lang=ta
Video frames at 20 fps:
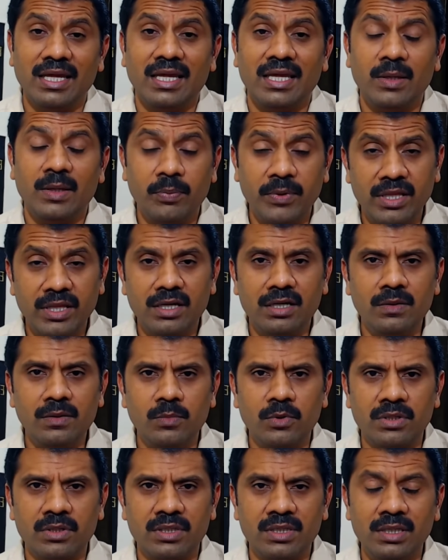இப்படி இருக்கும்
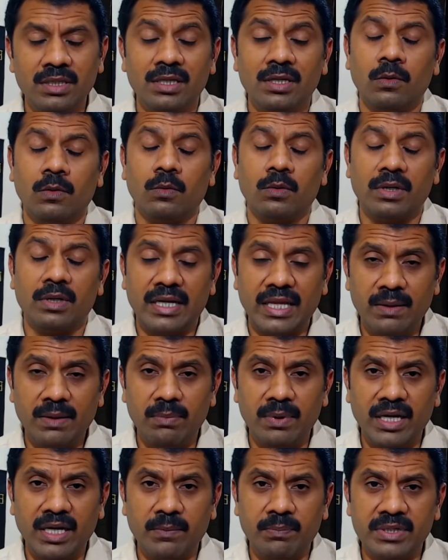பொழுது ஒரு டயபெட்டிக்